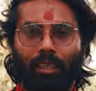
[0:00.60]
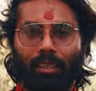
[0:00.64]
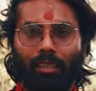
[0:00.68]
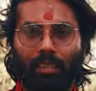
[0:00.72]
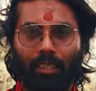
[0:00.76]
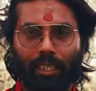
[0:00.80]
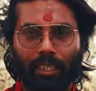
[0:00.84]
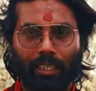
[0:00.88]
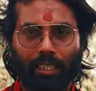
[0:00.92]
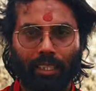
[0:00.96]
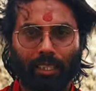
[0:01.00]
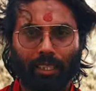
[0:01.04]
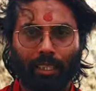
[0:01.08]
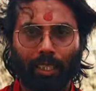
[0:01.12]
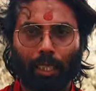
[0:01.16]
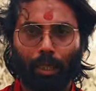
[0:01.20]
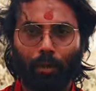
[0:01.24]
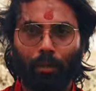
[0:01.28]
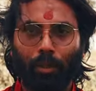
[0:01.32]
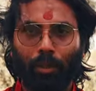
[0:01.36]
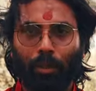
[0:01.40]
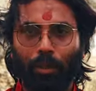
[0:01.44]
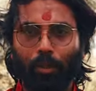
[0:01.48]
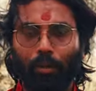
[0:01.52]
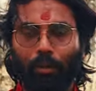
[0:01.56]
जय श्री काल
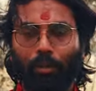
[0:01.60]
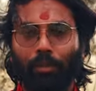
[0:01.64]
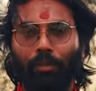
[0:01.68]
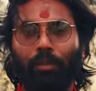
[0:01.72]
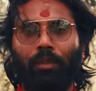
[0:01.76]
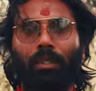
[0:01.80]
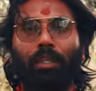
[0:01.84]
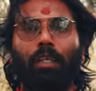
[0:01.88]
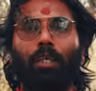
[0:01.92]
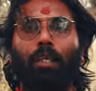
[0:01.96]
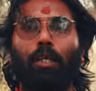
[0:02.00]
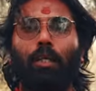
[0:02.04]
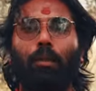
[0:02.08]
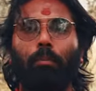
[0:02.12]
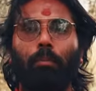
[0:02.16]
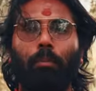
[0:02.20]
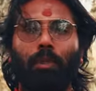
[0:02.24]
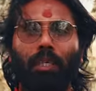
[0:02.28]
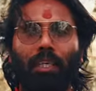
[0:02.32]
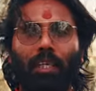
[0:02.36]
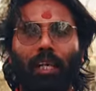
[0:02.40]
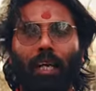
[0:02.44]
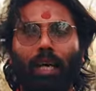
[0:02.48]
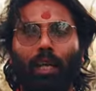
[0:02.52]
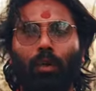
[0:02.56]
भैरव
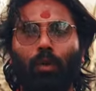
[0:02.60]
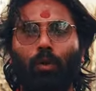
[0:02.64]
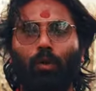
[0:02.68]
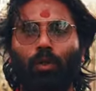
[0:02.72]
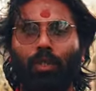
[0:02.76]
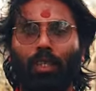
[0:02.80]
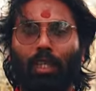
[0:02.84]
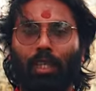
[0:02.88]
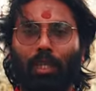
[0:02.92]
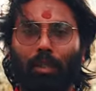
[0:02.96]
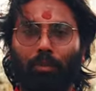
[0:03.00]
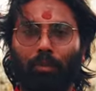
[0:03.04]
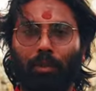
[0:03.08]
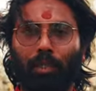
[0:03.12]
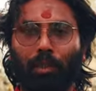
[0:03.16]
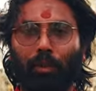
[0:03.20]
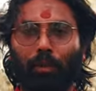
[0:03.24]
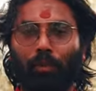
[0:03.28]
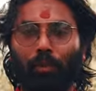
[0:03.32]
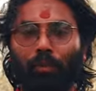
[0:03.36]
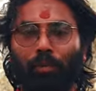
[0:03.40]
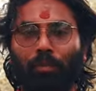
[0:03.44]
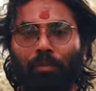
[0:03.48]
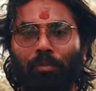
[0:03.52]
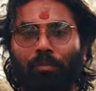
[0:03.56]
मैं आलोक तारामणि हूँ